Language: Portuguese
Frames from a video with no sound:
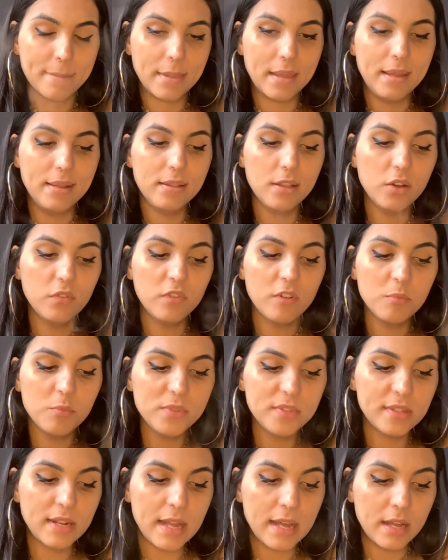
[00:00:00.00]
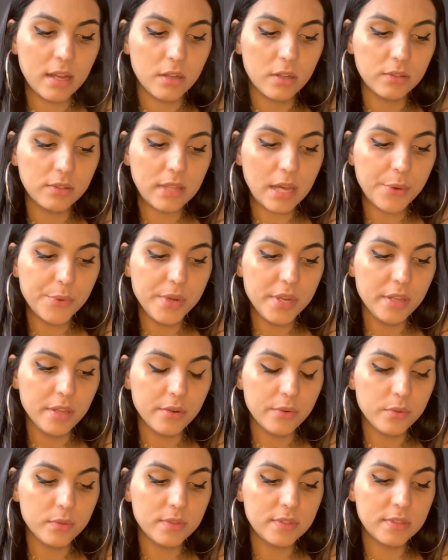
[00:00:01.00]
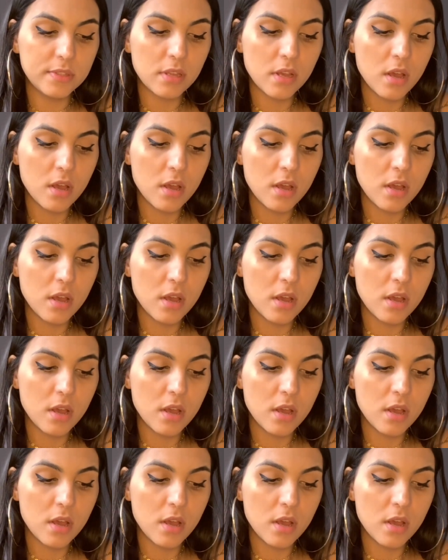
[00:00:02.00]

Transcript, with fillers: Então vamos lá, taurinos.